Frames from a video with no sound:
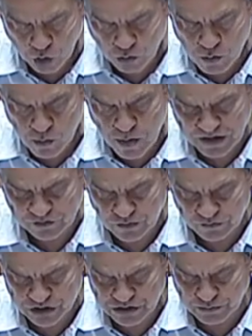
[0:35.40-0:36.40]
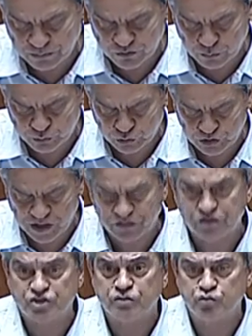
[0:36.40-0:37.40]
Como mais uma vez tivemos a
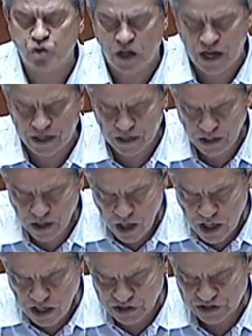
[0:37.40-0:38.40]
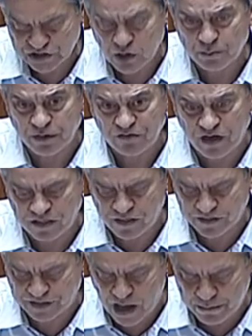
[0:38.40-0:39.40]
oportunidade de testemunhar, a gestão privada
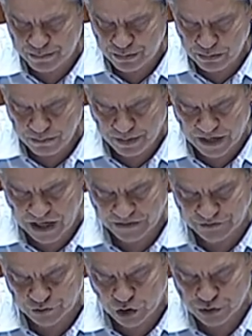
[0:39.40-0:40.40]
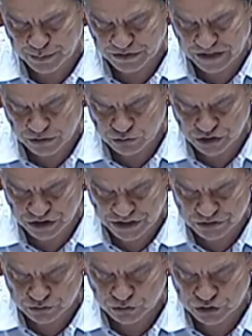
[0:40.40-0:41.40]
da TAP, para além de não respeitar os
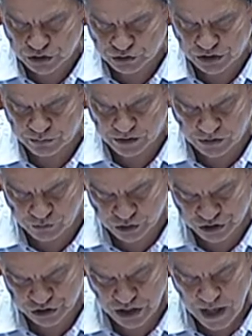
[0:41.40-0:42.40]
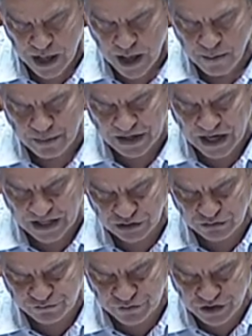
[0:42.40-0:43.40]
direitos dos seus trabalhadores, para além
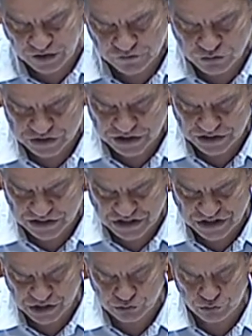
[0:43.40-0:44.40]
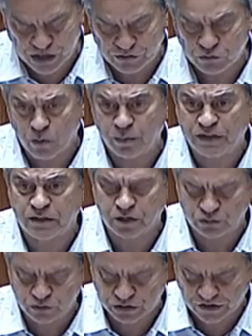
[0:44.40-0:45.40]
de definir a sua estratégia ignorando
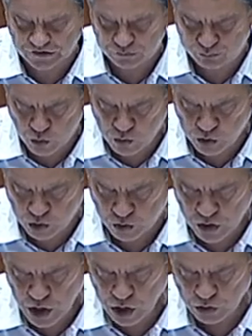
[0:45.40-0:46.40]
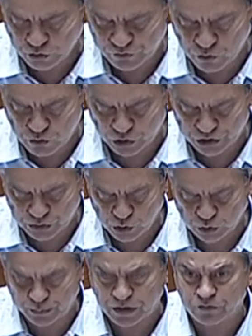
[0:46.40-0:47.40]
completamente o interesse público e o seu
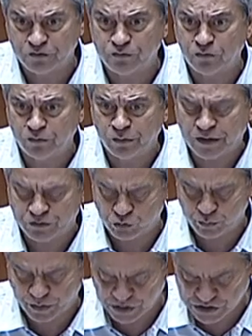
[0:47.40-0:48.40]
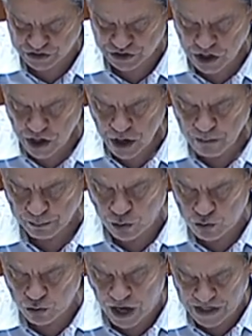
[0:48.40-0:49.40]
contributo para o desenvolvimento do país,
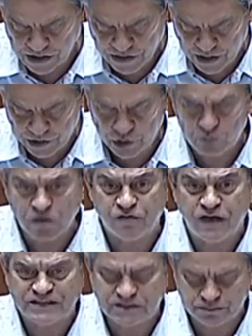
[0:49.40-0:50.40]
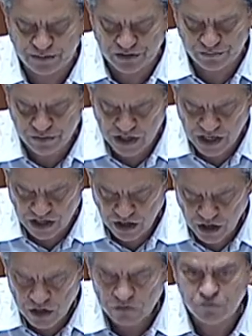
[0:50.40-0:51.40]
procura ainda, numa fase de pandemia,
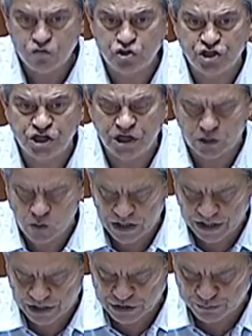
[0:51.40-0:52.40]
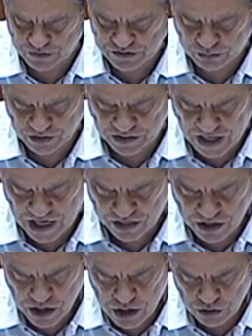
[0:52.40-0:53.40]
fugir a qualquer
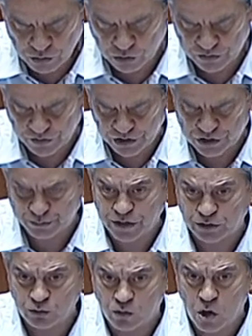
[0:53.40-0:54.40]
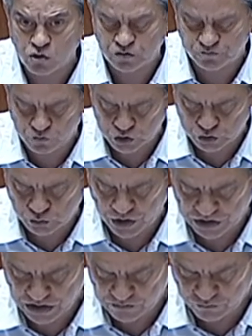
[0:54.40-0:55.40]
responsabilidade no que diz respeito ao esforço
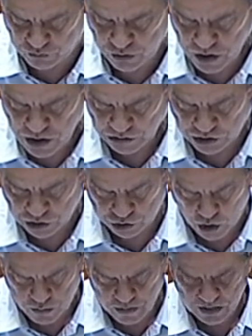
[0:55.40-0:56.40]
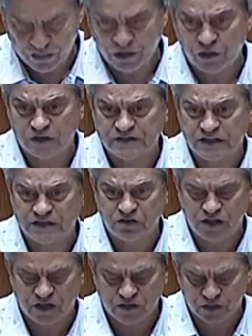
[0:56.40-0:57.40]
coletivo de retoma da nossa
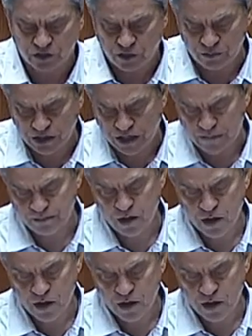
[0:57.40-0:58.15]
atividade económica.